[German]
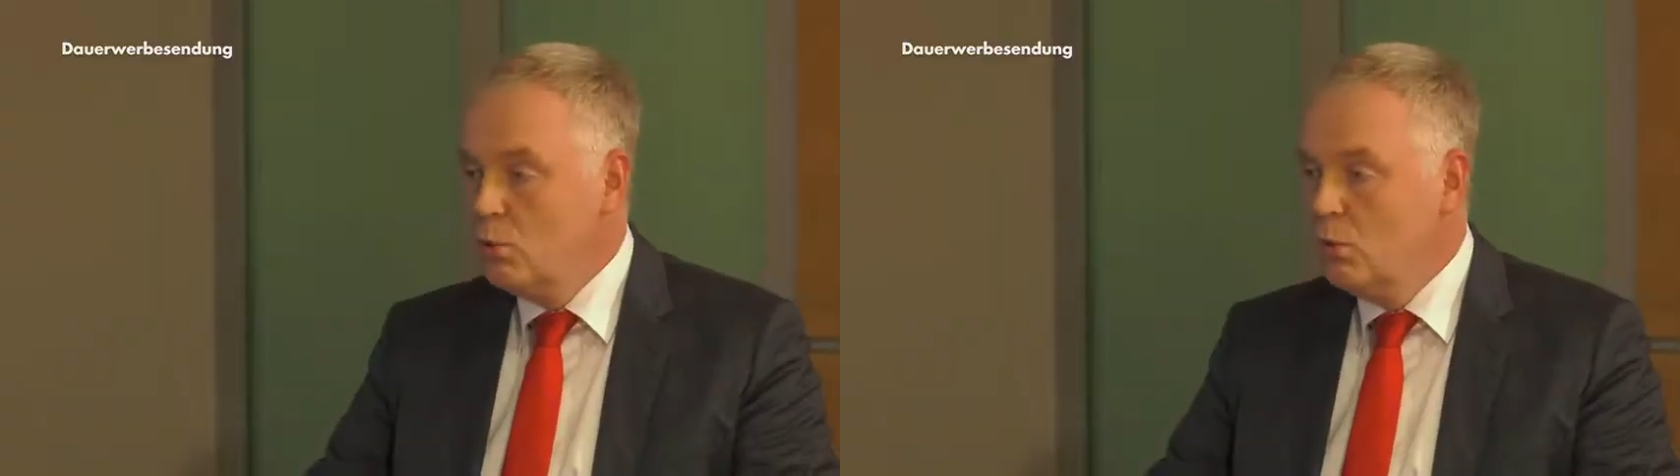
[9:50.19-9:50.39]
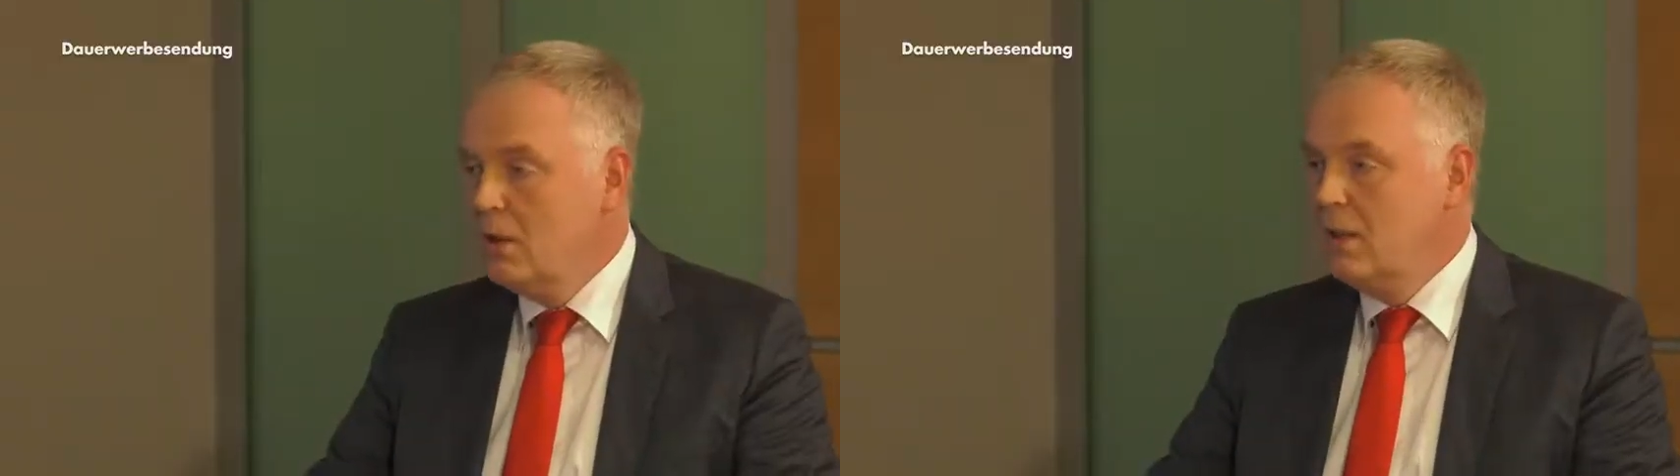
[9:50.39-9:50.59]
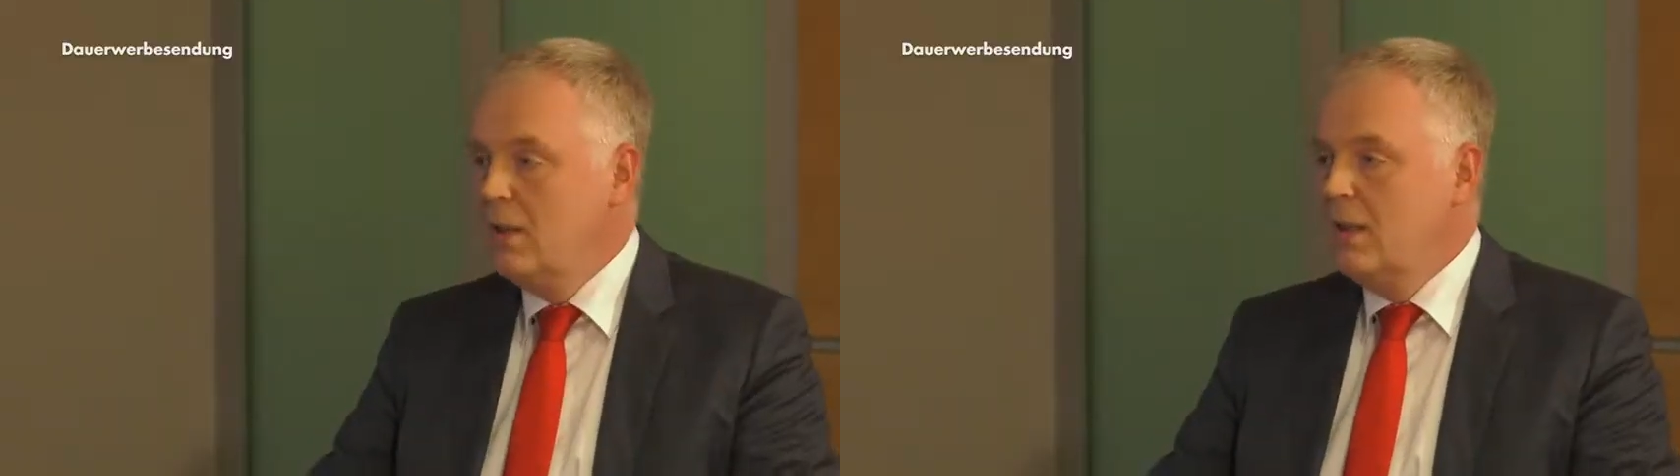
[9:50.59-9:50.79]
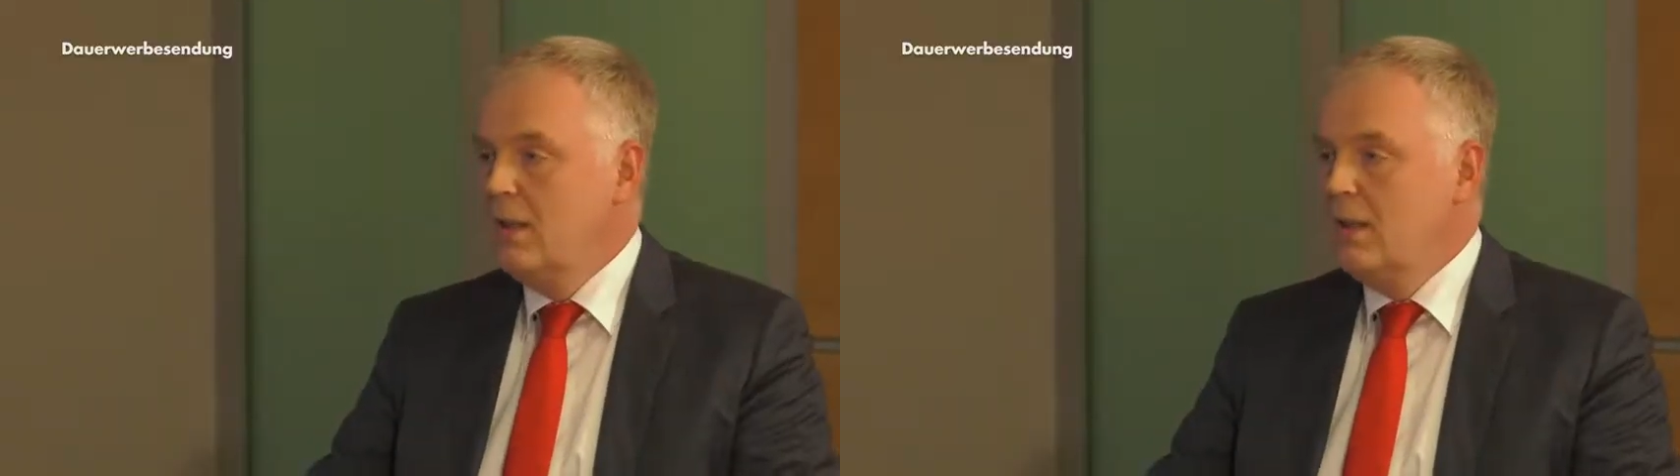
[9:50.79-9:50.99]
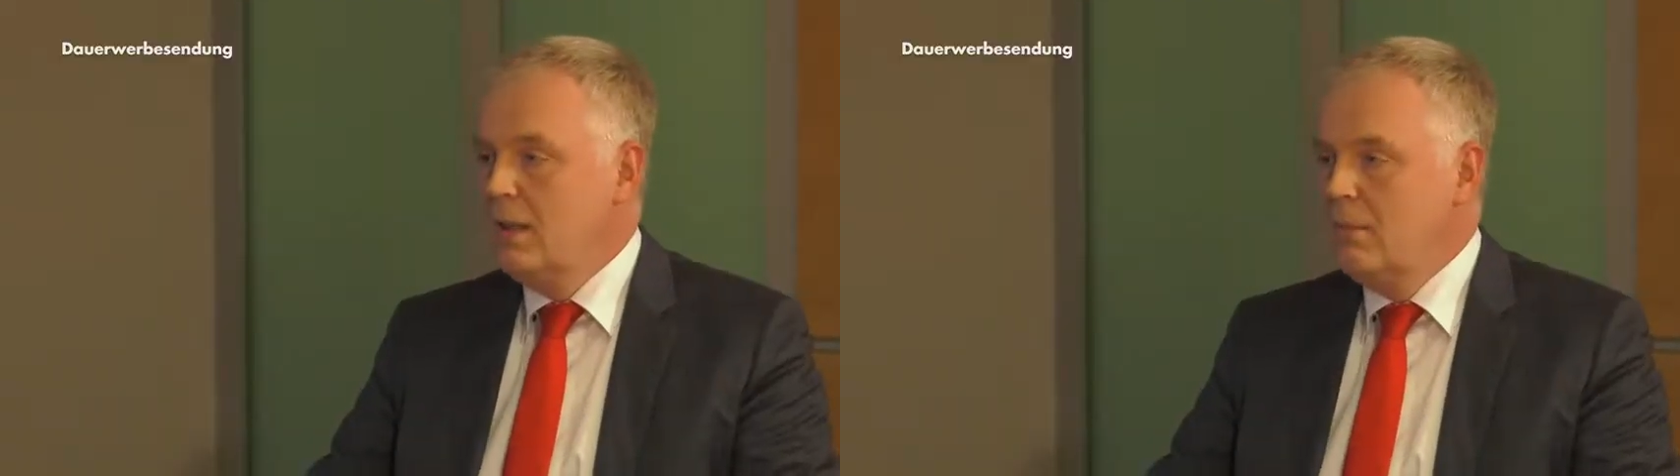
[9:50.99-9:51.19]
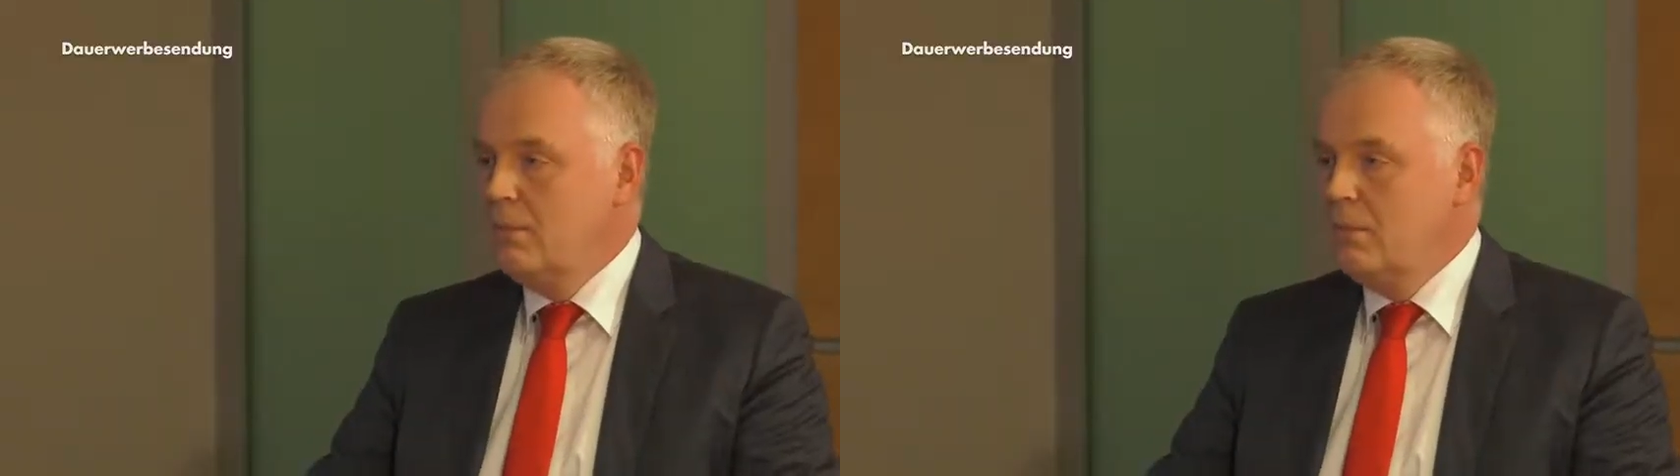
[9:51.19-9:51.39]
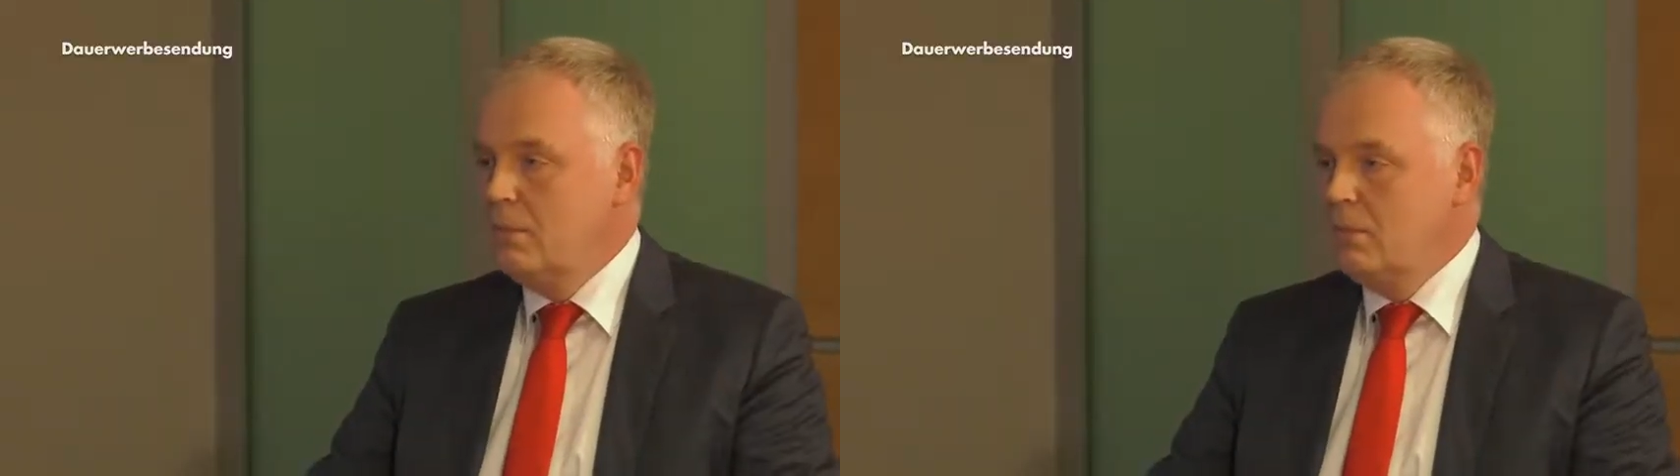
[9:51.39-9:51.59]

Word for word: nur, ähm,